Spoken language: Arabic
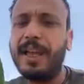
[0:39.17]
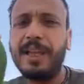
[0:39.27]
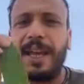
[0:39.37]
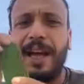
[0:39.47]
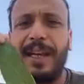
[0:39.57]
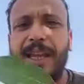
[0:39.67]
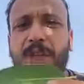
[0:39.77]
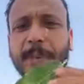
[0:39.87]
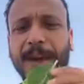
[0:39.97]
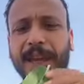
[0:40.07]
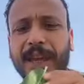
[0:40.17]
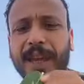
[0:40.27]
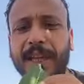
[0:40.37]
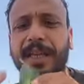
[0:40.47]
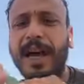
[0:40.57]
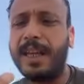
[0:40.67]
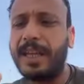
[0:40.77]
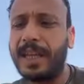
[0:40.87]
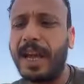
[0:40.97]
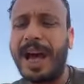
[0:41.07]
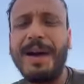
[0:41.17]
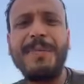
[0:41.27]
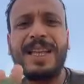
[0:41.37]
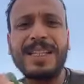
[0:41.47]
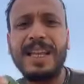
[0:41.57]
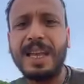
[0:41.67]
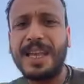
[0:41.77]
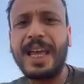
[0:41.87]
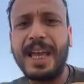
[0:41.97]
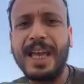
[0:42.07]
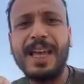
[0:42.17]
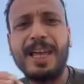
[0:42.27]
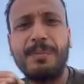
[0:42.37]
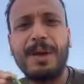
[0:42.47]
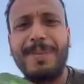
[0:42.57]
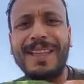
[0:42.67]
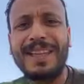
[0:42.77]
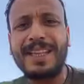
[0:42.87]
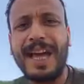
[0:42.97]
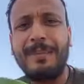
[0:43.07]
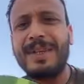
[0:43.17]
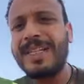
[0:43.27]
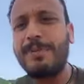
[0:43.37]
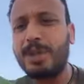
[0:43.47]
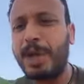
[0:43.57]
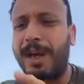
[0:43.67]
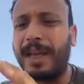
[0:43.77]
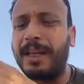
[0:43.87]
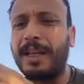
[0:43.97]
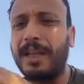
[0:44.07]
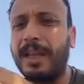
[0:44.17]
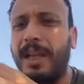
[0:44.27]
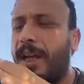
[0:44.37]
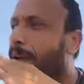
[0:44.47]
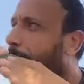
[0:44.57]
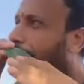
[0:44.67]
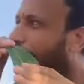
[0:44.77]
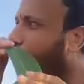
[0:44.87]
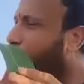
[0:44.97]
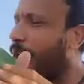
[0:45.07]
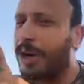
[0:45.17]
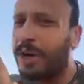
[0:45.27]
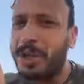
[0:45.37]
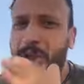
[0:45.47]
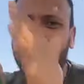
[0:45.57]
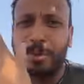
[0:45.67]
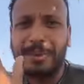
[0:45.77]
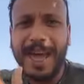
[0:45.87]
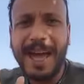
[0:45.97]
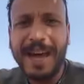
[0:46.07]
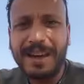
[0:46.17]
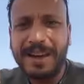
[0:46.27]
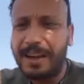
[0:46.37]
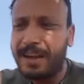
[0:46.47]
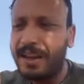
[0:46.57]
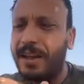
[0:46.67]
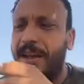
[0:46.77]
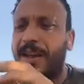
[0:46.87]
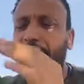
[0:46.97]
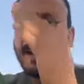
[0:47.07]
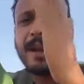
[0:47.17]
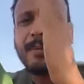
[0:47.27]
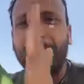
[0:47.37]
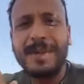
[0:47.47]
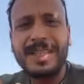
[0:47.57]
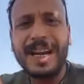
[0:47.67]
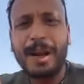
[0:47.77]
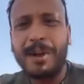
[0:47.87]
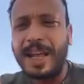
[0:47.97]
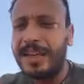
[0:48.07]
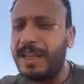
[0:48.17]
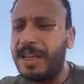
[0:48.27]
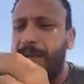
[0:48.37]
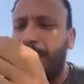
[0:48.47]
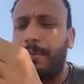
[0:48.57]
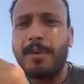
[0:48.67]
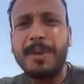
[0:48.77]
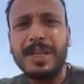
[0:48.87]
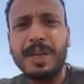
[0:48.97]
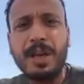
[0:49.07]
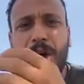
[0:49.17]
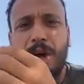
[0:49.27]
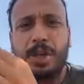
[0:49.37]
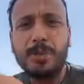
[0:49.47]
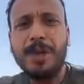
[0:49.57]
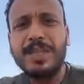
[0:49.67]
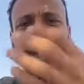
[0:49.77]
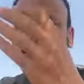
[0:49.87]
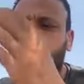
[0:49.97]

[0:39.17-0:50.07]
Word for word: يعني ايه شمعيه يعني عامله زي كده ايه بالبلدي كده عامله زي المشمع يعني محلول الرش بتاعك لما بينزل على الورقه دي ما بيحصلهاش بيحصل